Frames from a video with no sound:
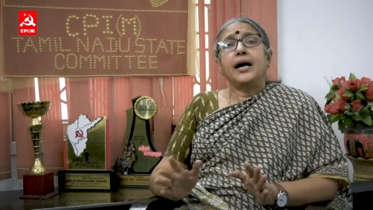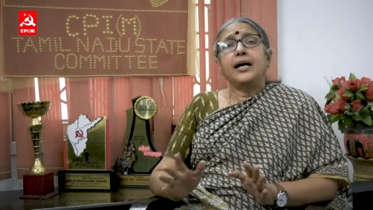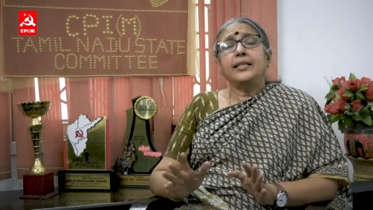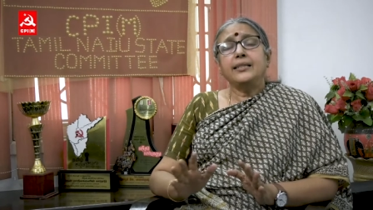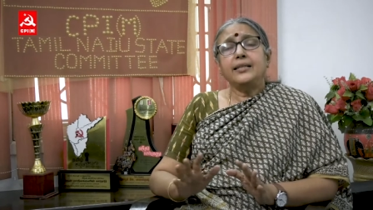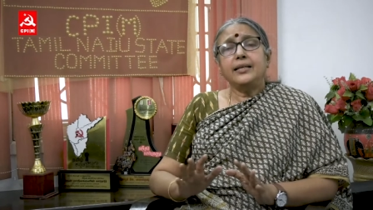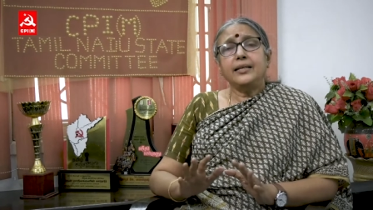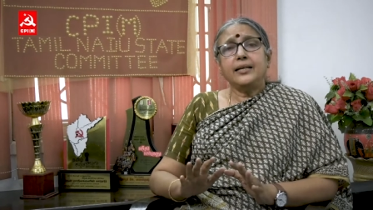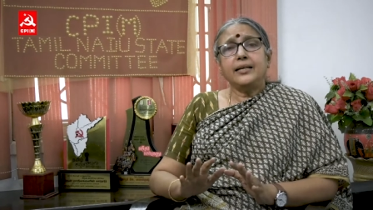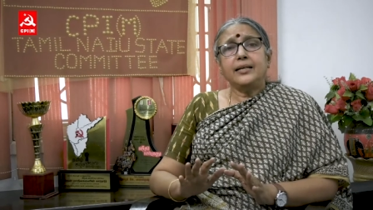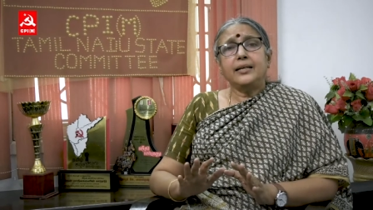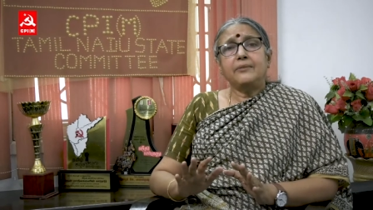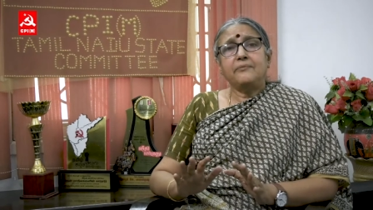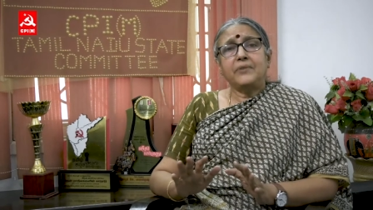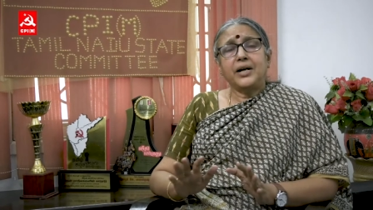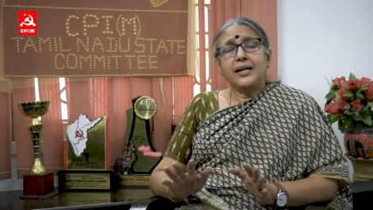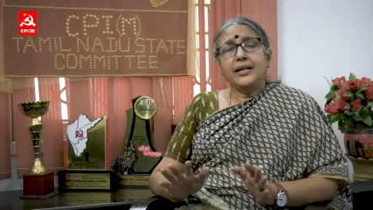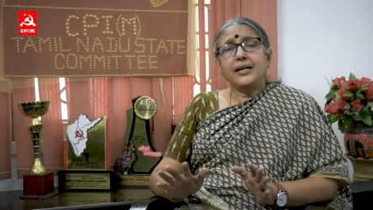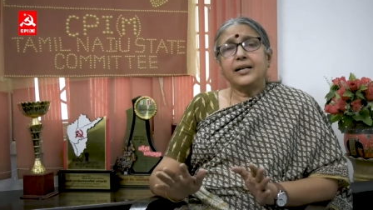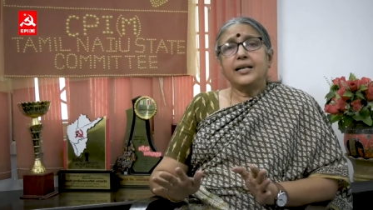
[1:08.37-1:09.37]
அந்த
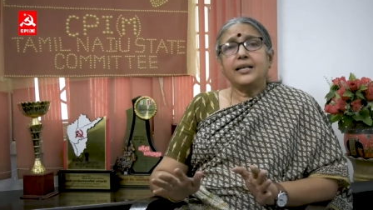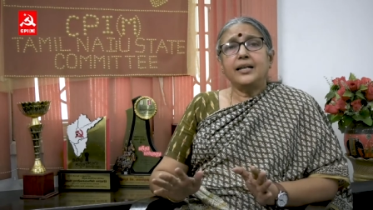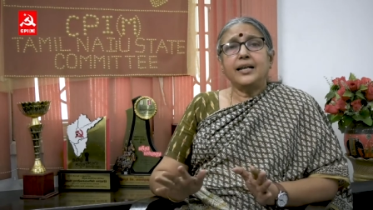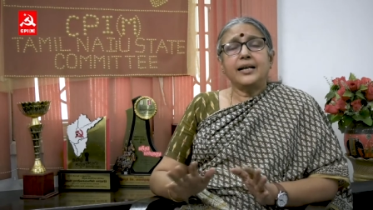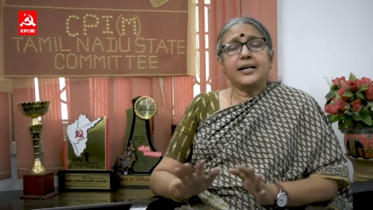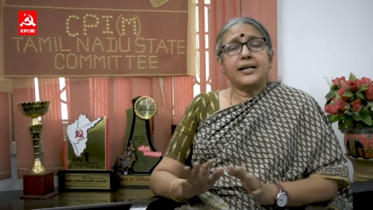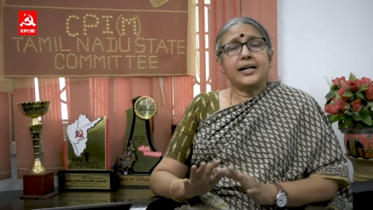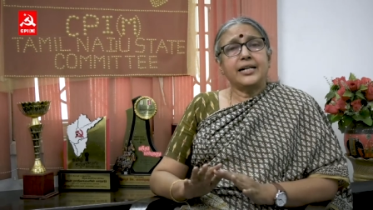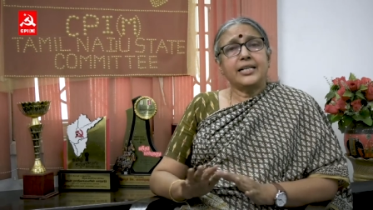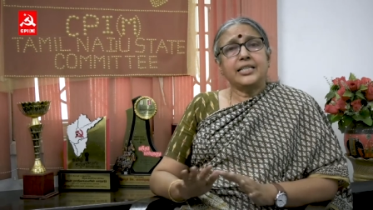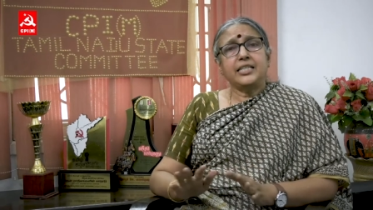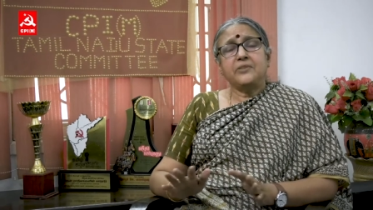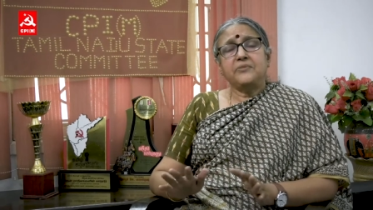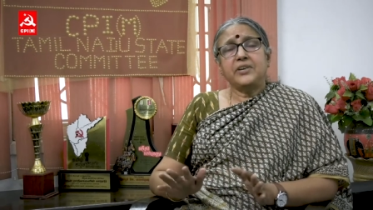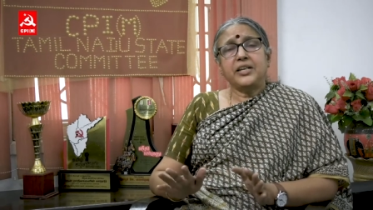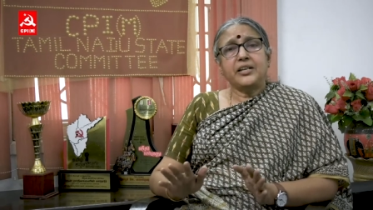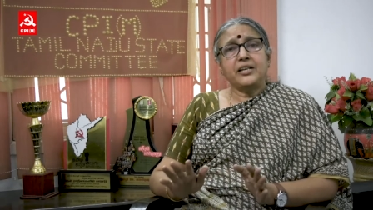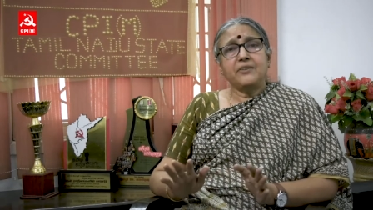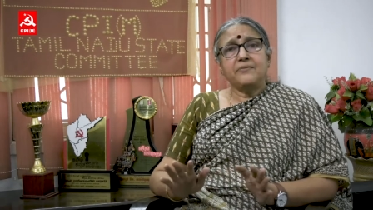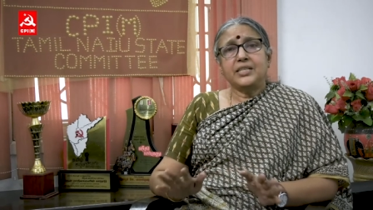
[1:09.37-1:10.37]
வழக்குல கடைசி
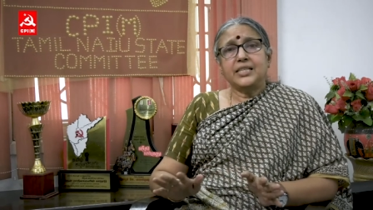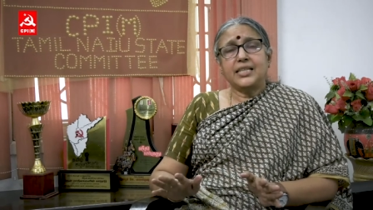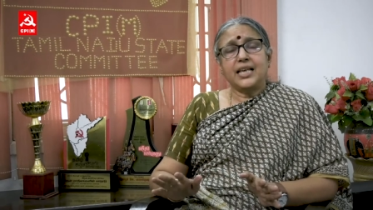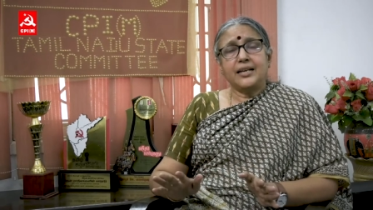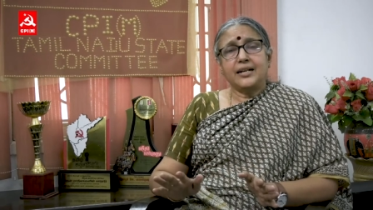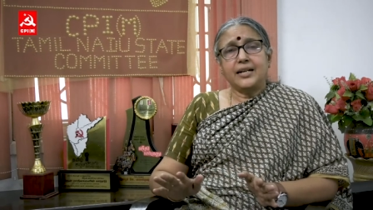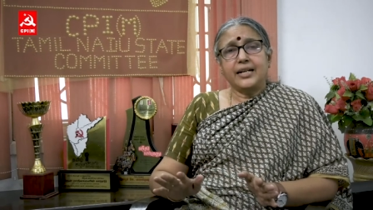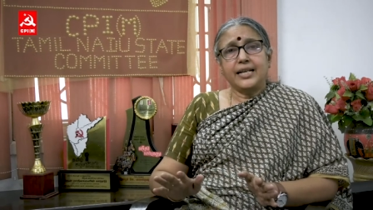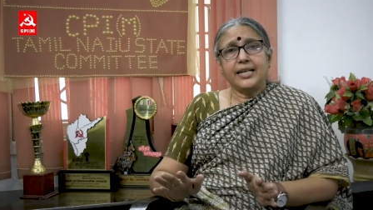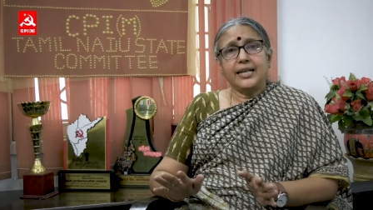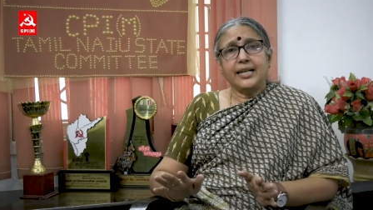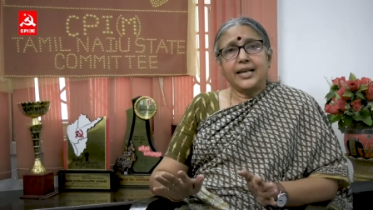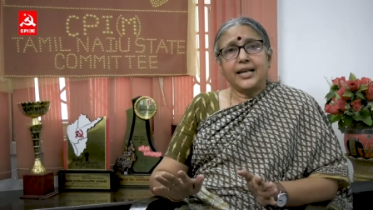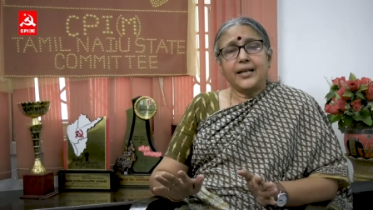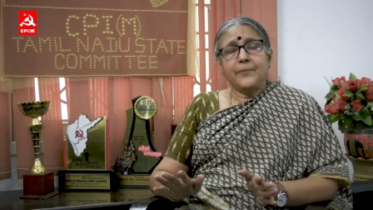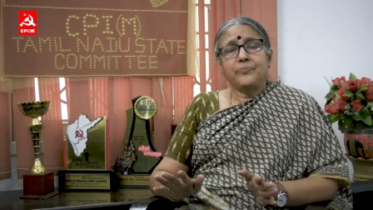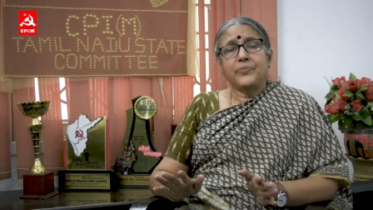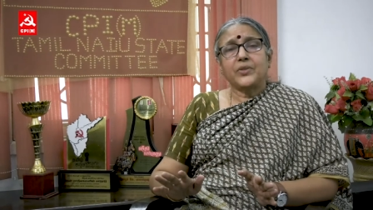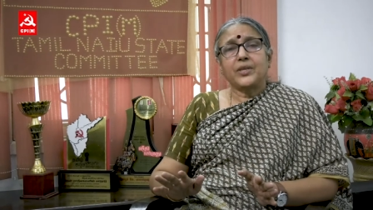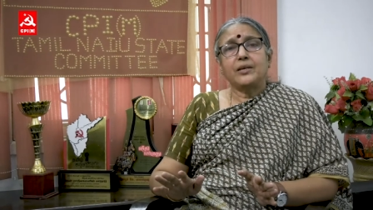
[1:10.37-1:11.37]
வரைக்கும் விசாரணையில
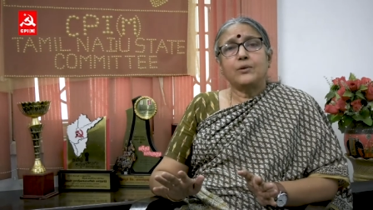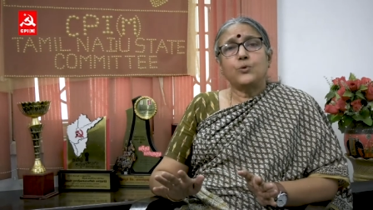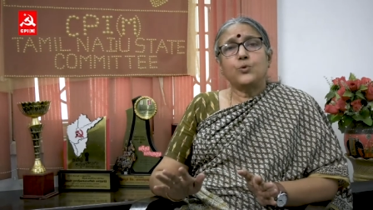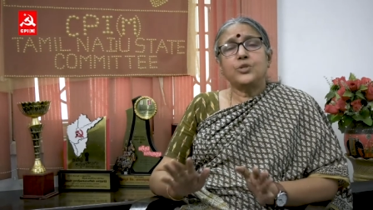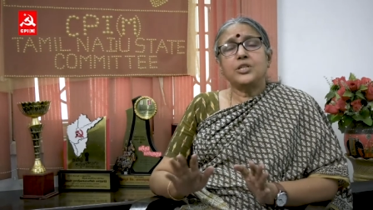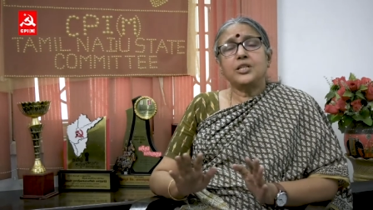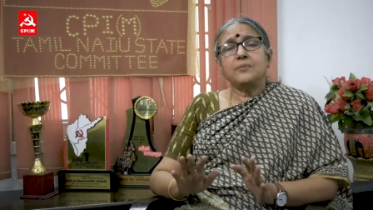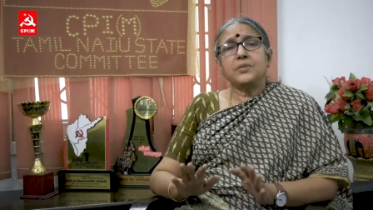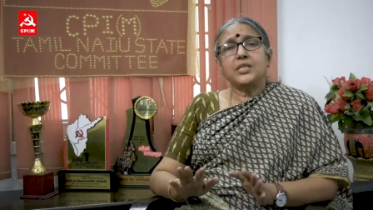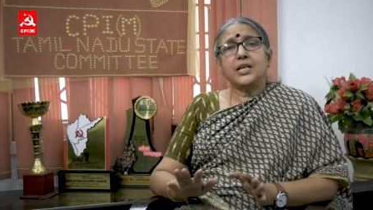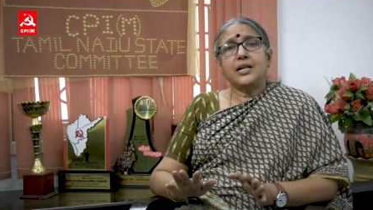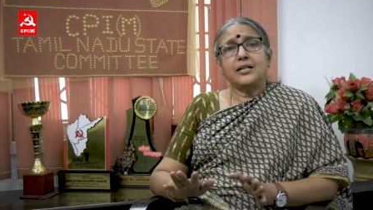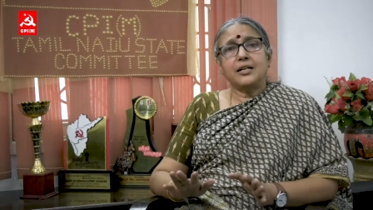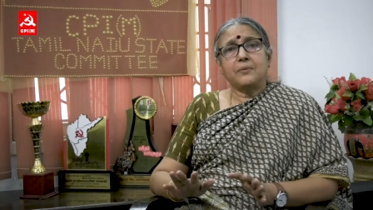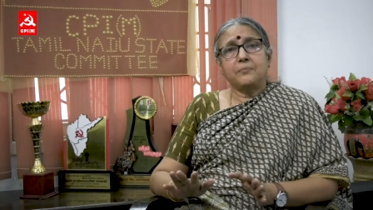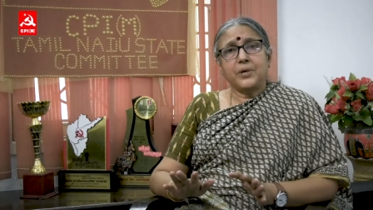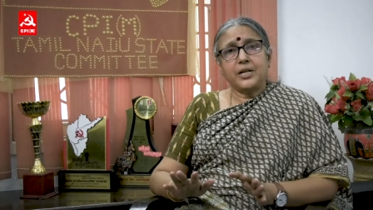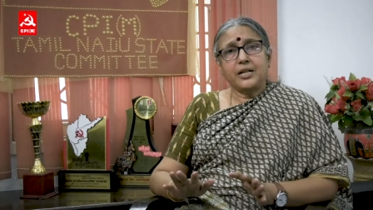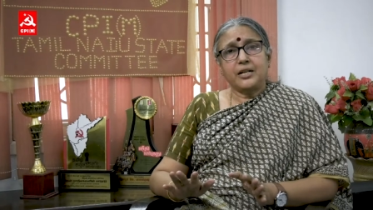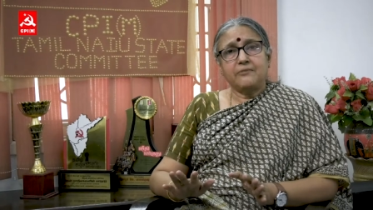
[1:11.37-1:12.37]
குற்றம்
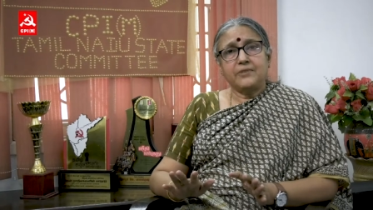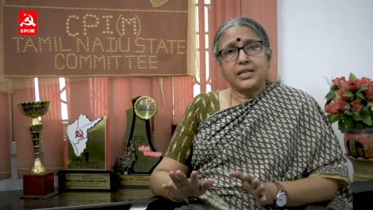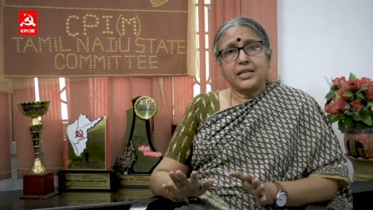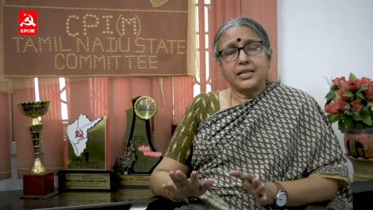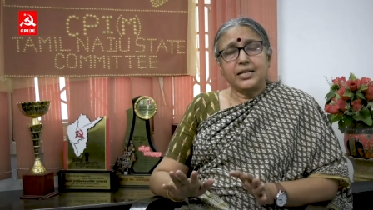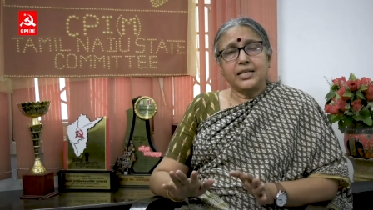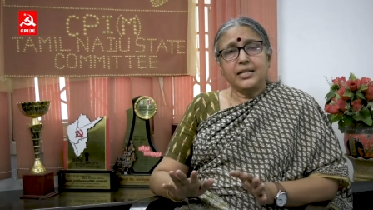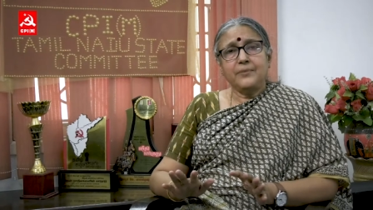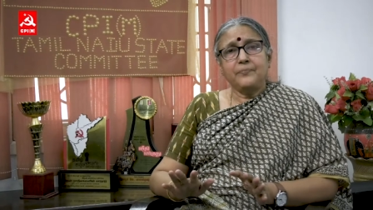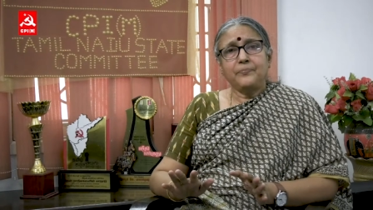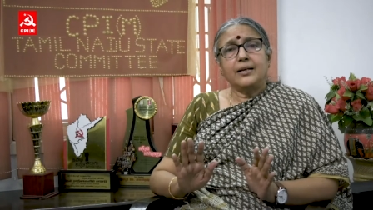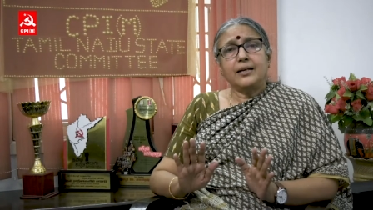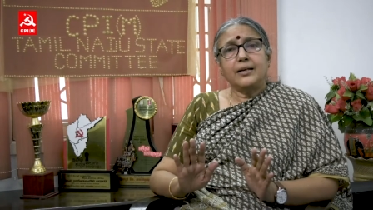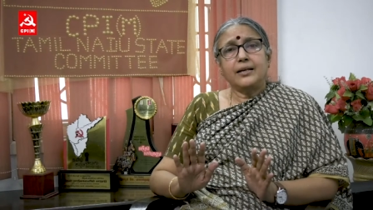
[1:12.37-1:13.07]
சாட்டப்பட்டவருக்கு